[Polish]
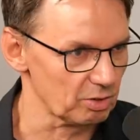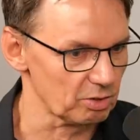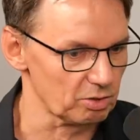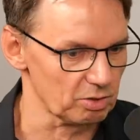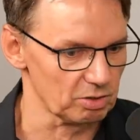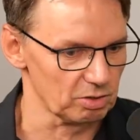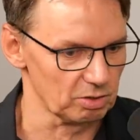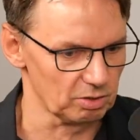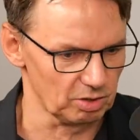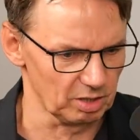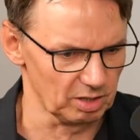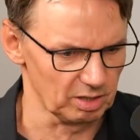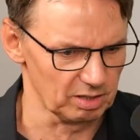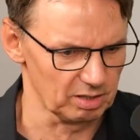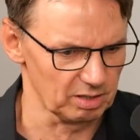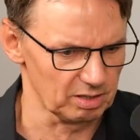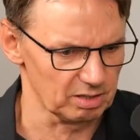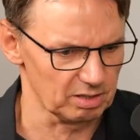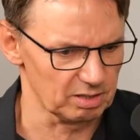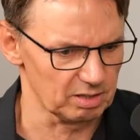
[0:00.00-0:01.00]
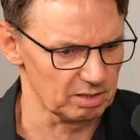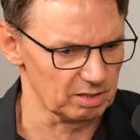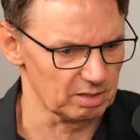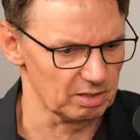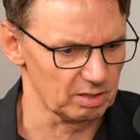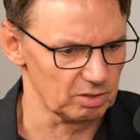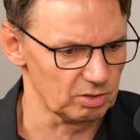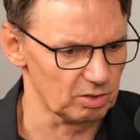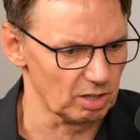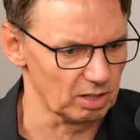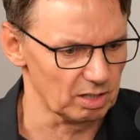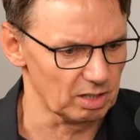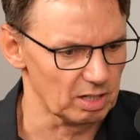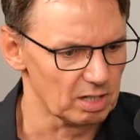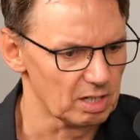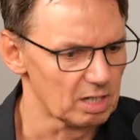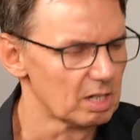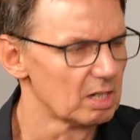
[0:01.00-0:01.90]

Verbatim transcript: rzeczy się e, dzieje.